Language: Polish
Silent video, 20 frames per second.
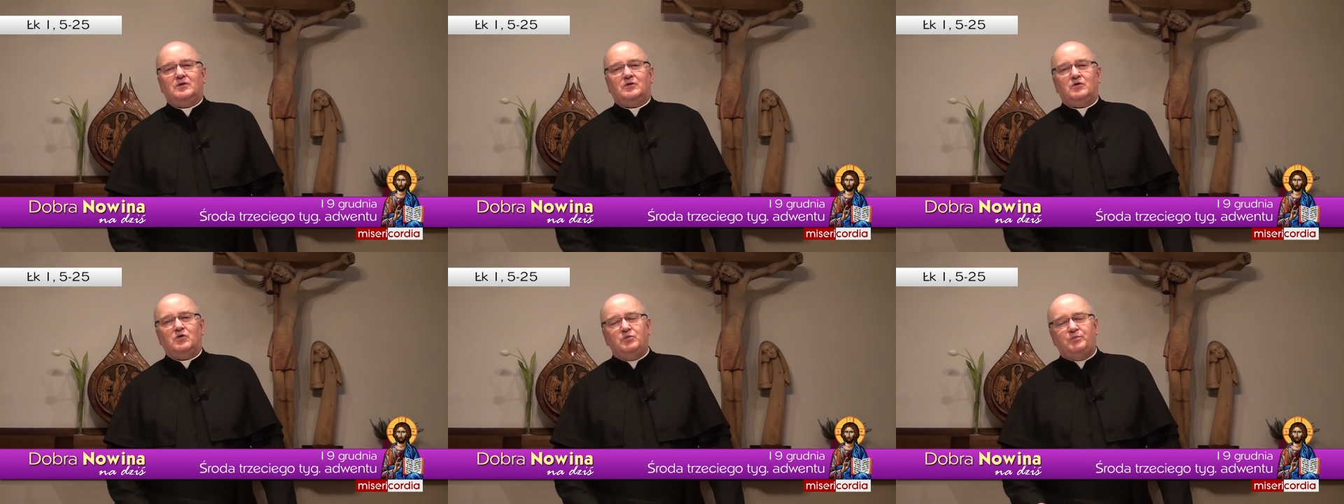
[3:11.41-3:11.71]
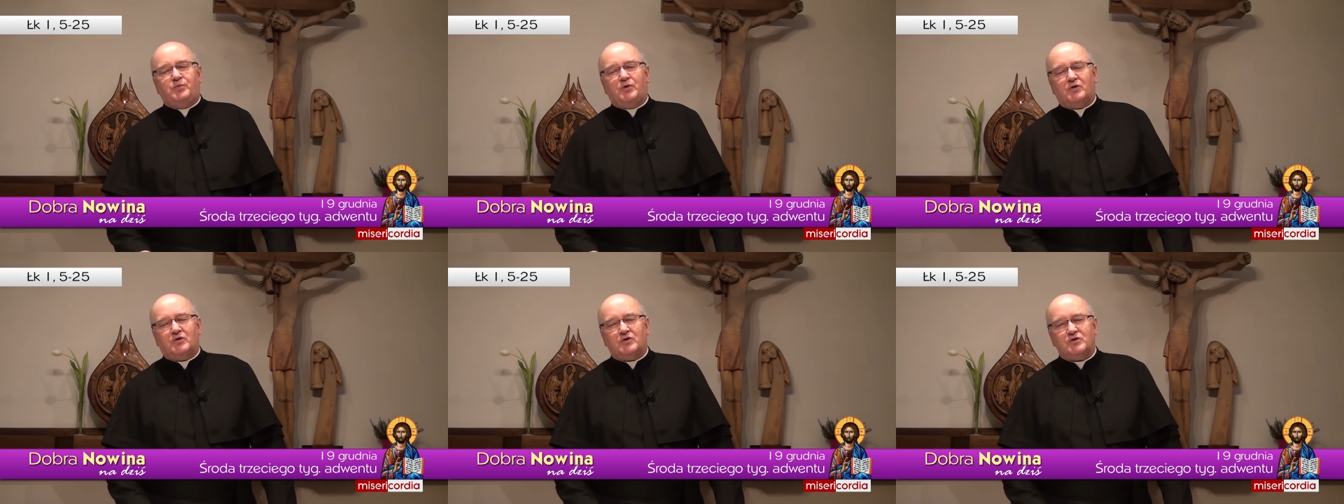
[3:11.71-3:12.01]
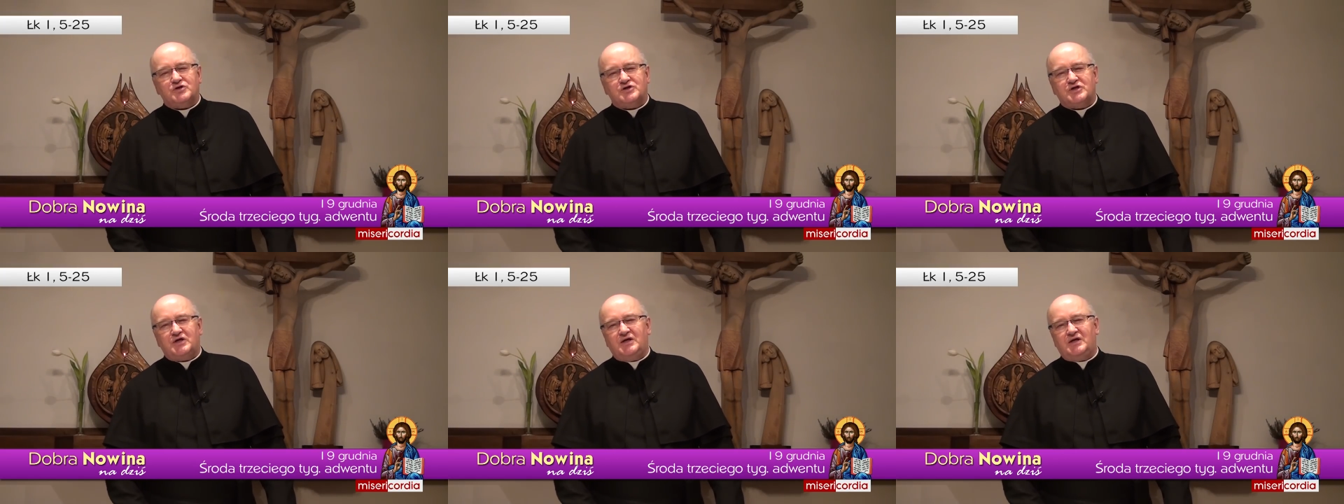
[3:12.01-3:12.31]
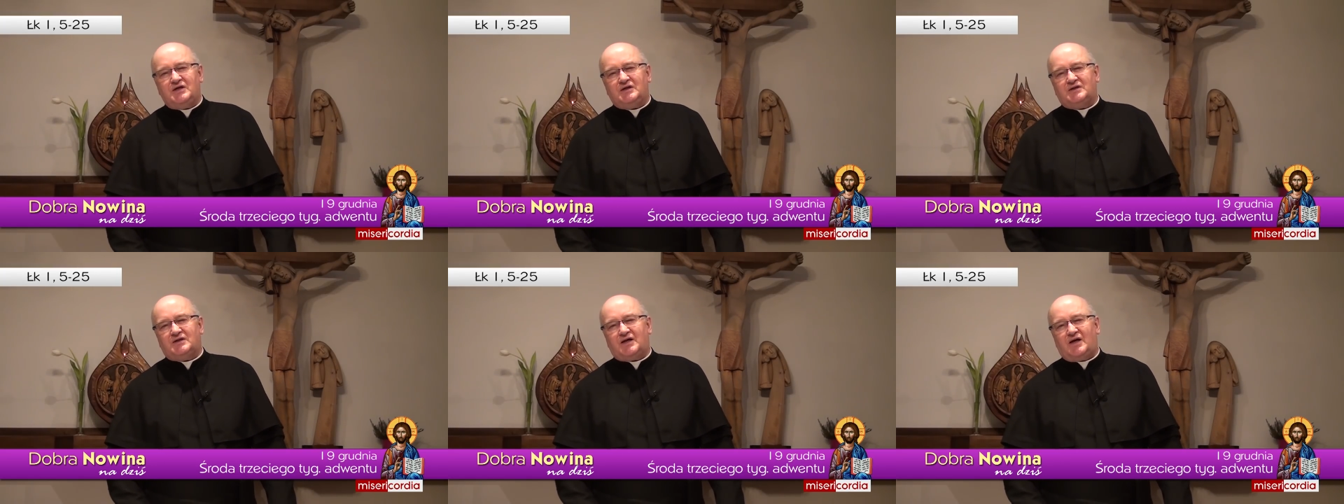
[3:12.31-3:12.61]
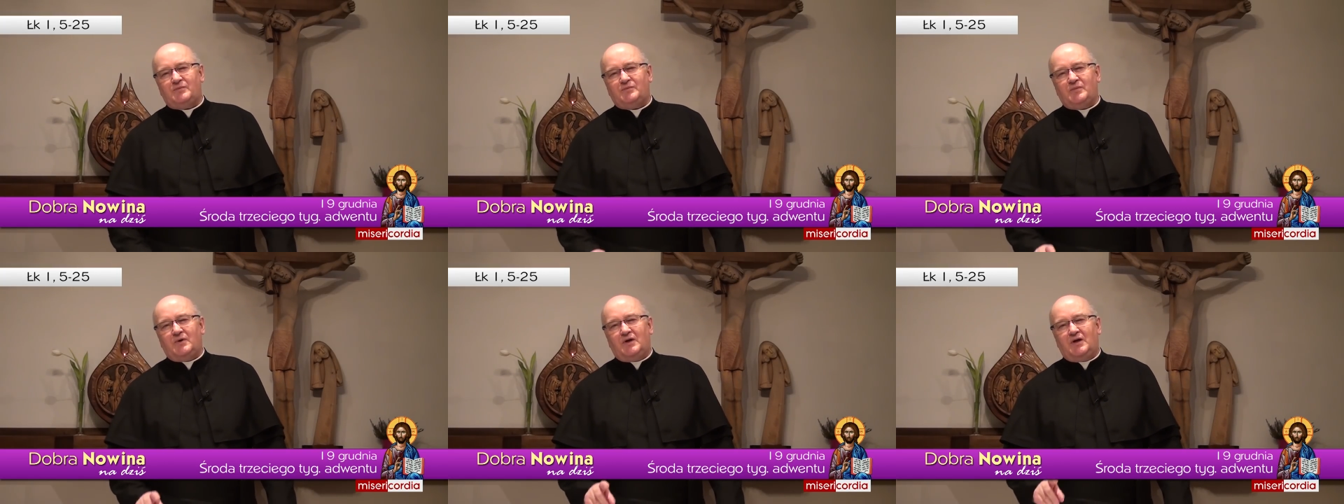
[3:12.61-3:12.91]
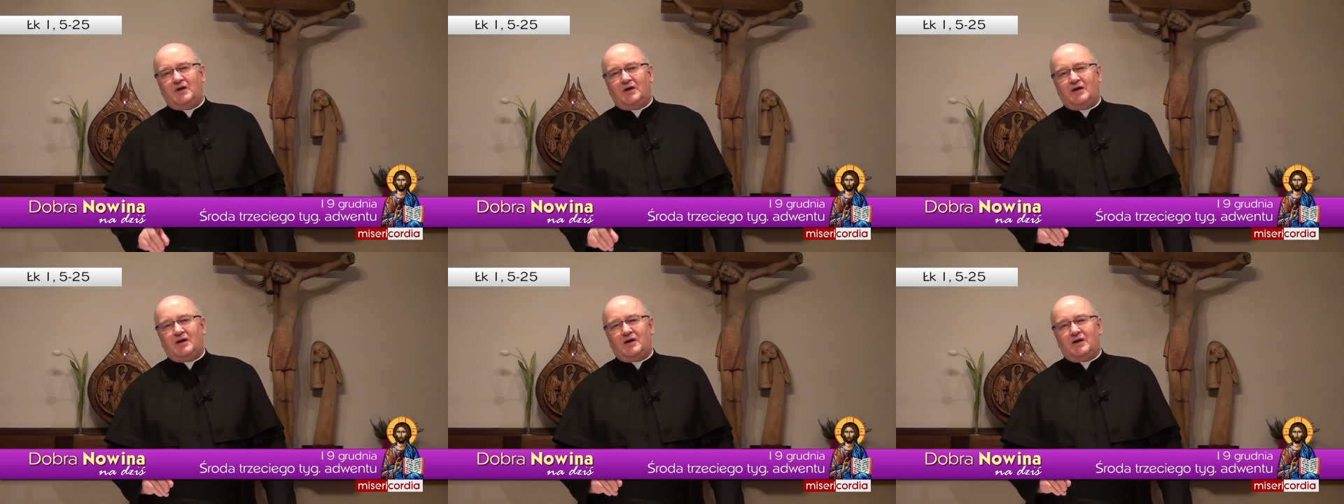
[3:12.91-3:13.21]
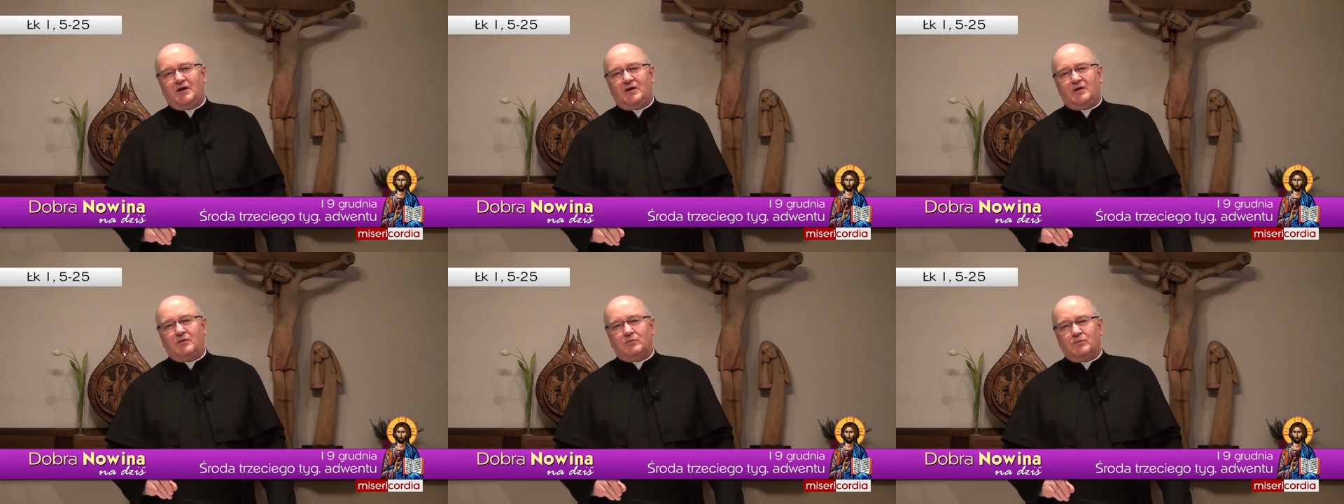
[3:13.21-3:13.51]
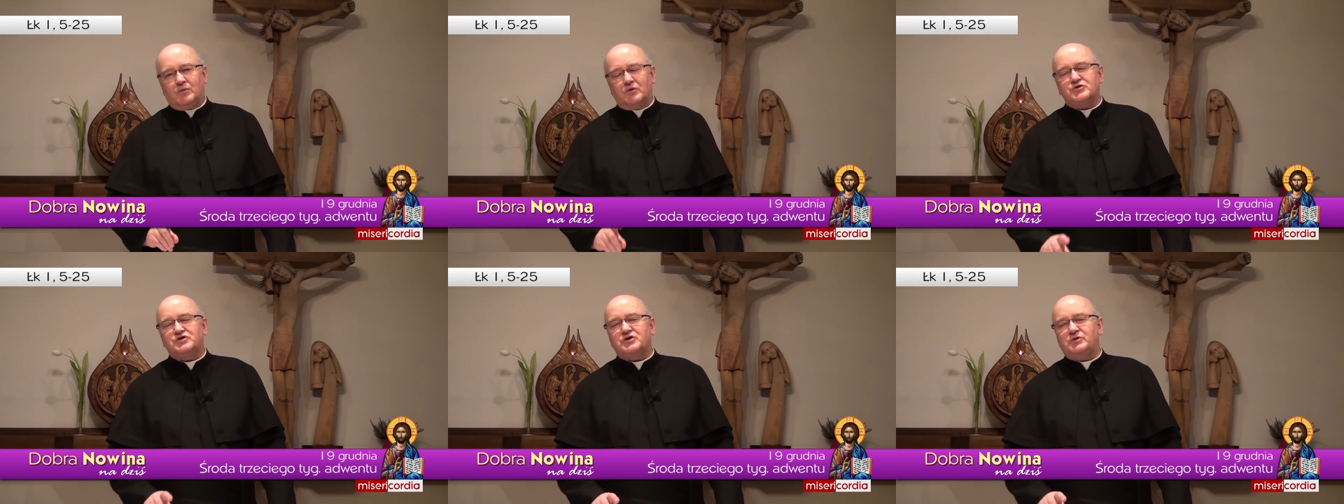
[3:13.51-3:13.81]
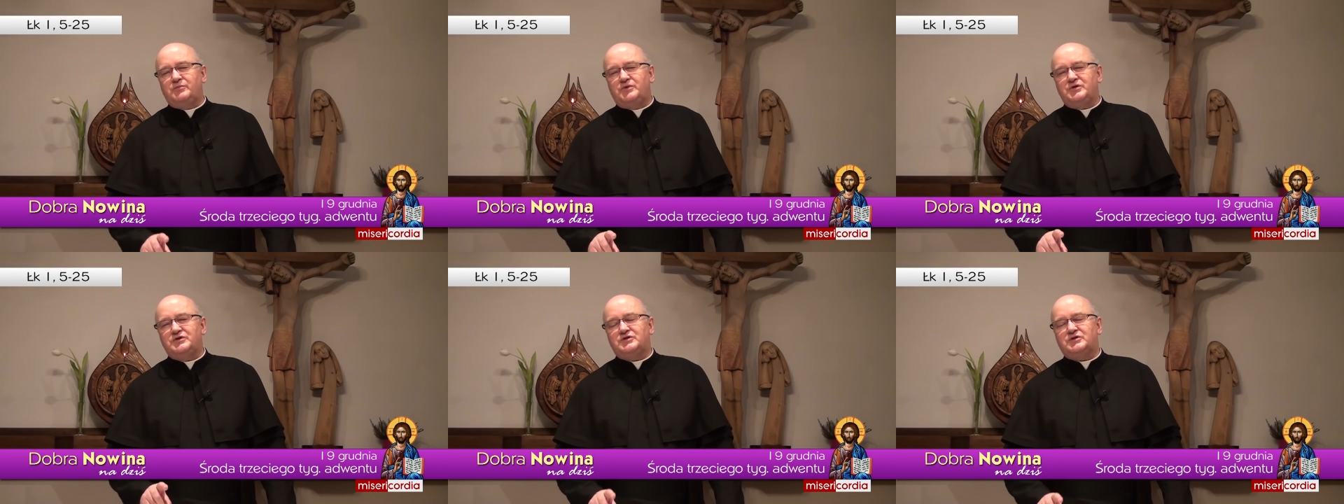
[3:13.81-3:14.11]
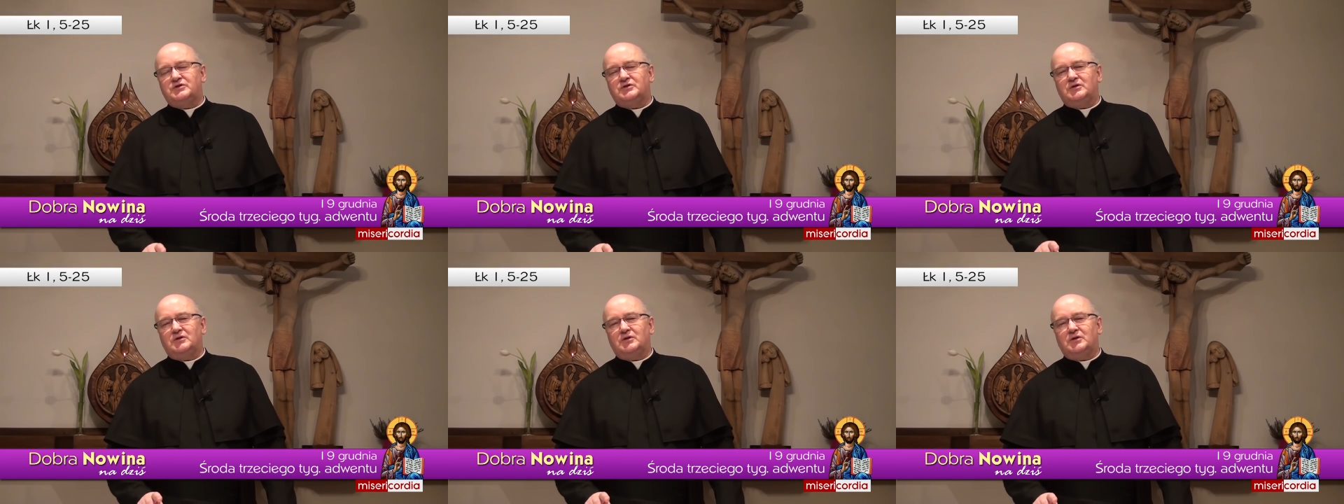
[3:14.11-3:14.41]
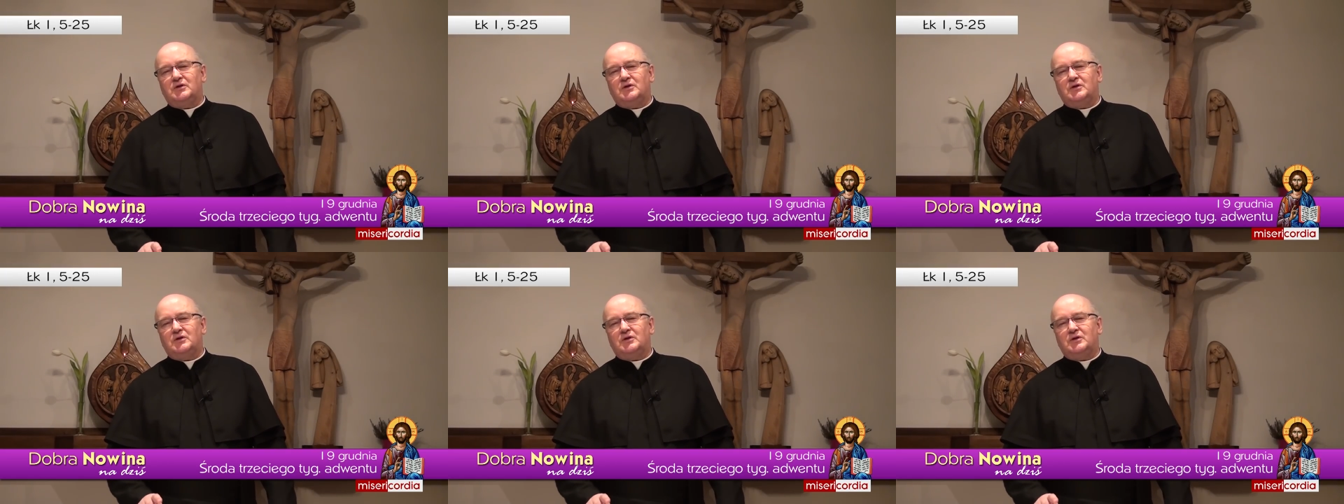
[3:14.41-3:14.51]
upokorzenie, tam może być